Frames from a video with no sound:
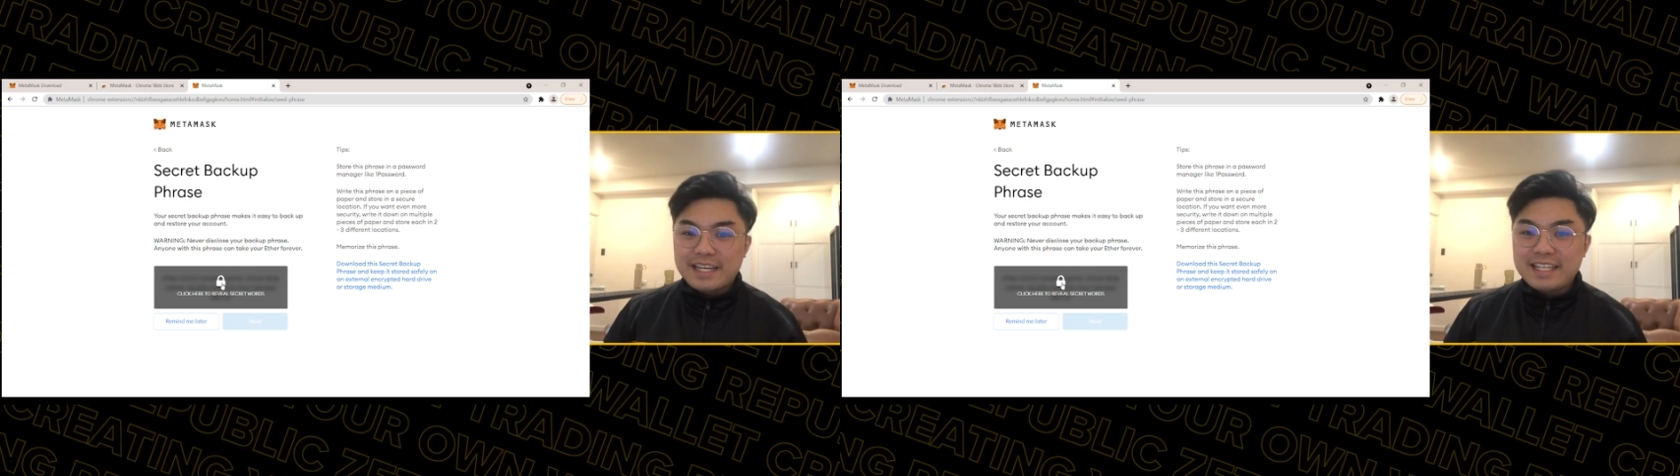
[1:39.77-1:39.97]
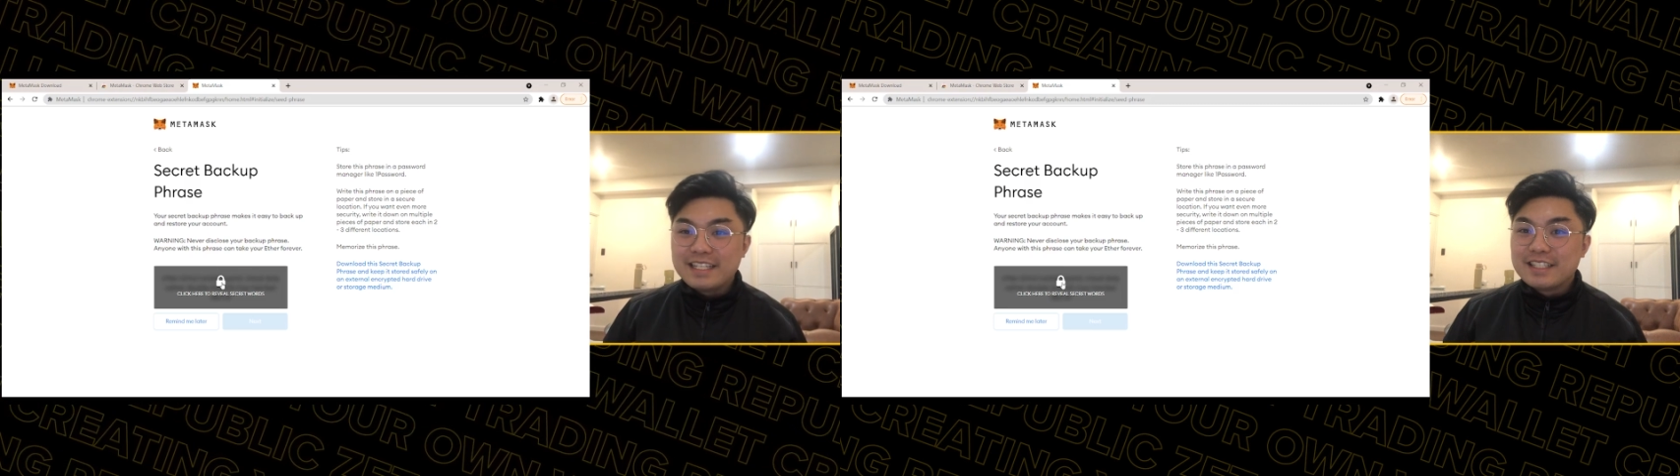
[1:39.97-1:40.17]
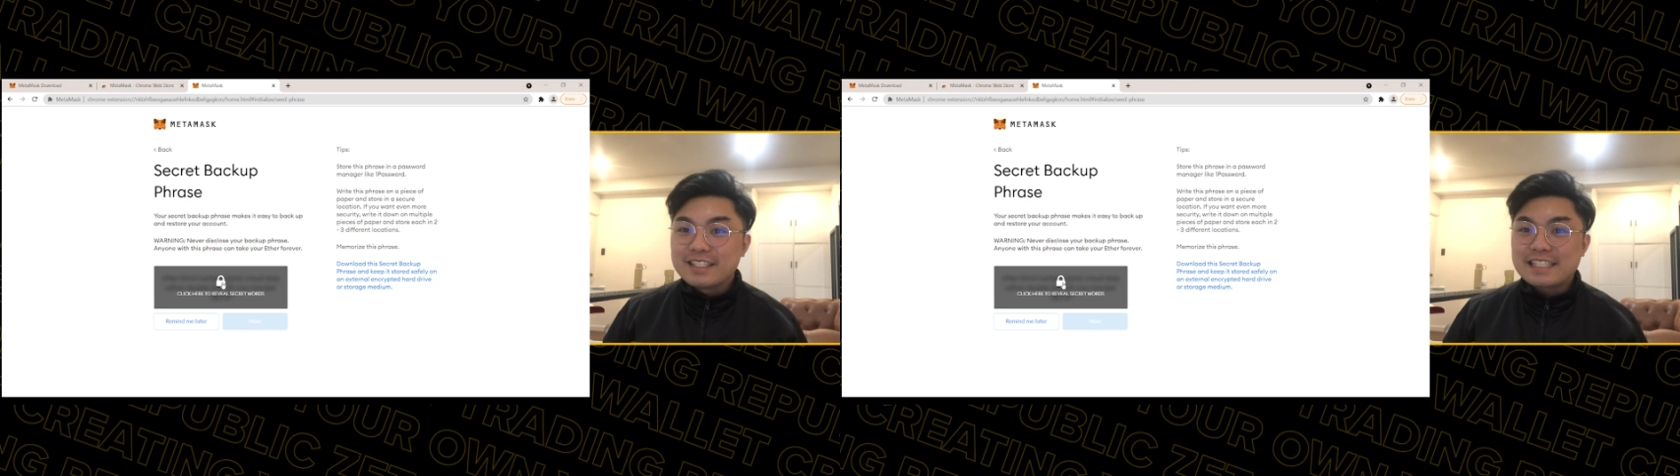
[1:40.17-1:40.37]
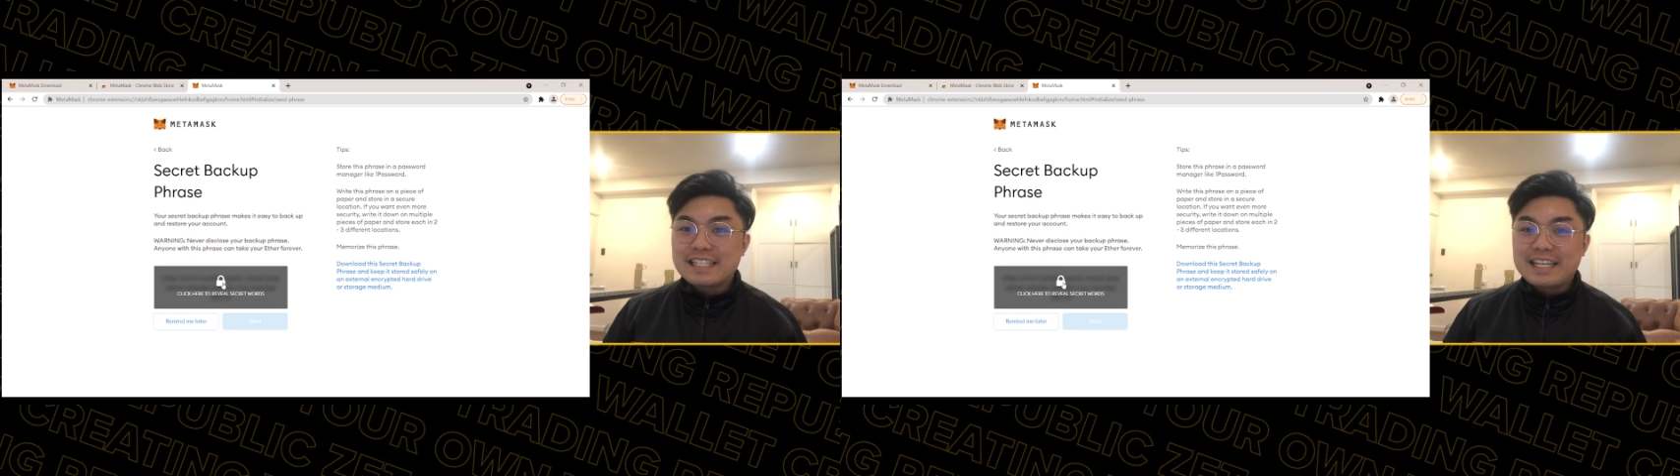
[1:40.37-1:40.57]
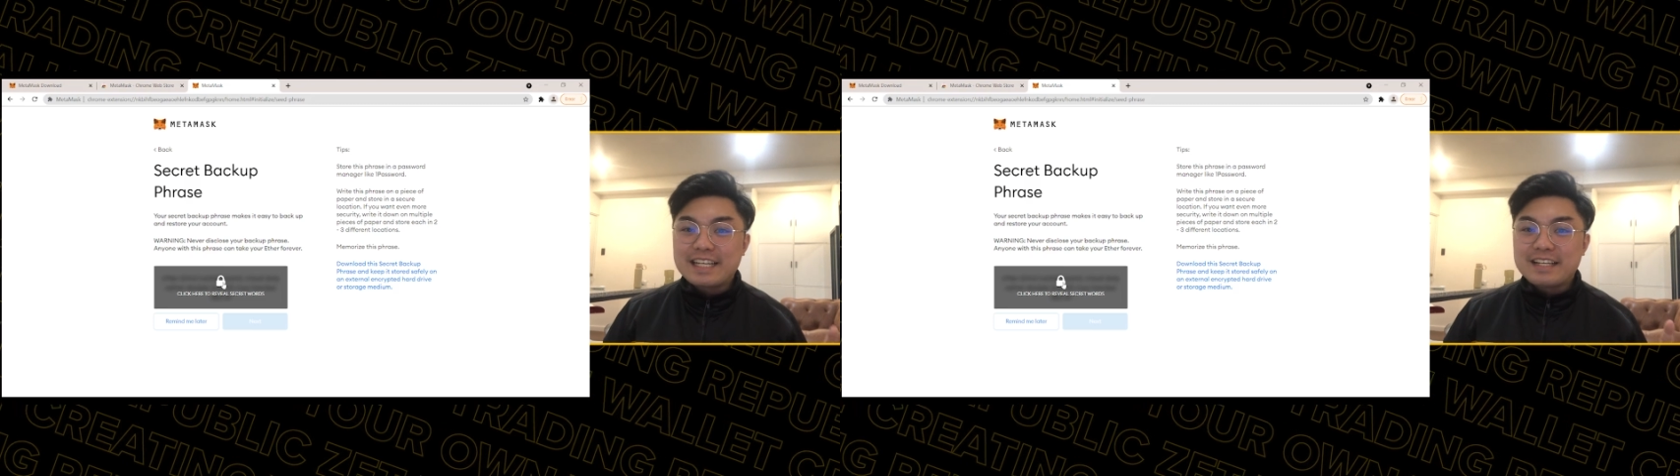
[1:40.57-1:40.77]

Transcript: okay kasi